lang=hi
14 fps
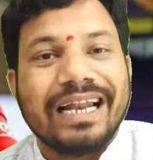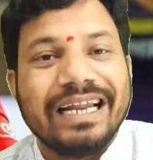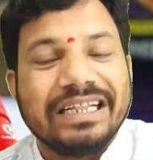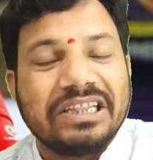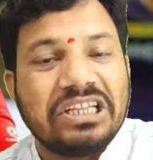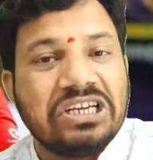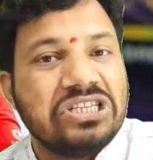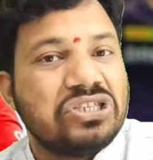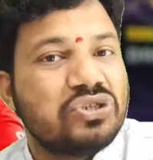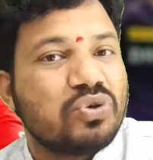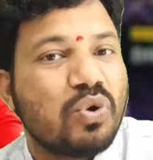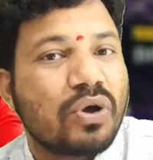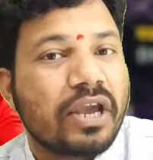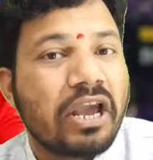डाले तीन
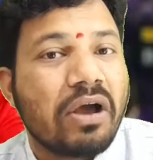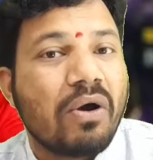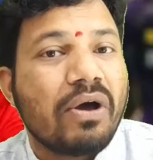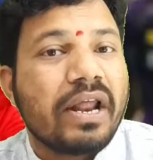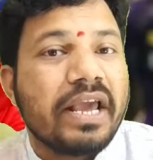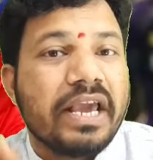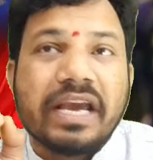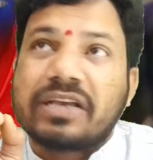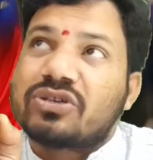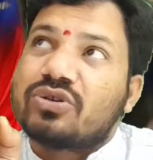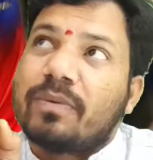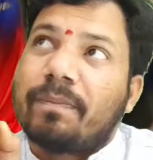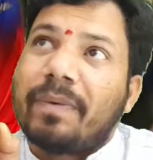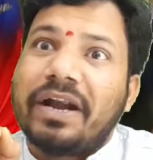चौके और एक
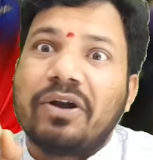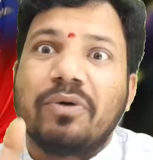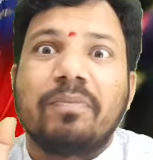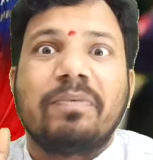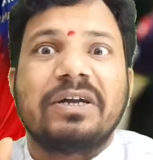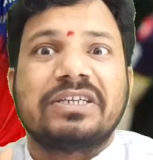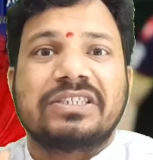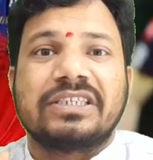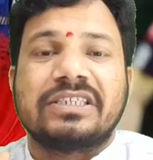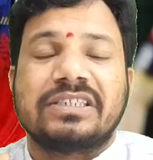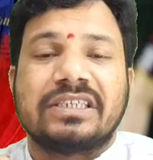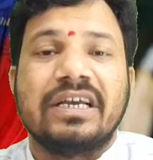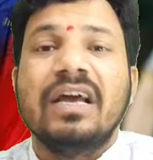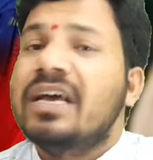सुपर डुपर सिक्स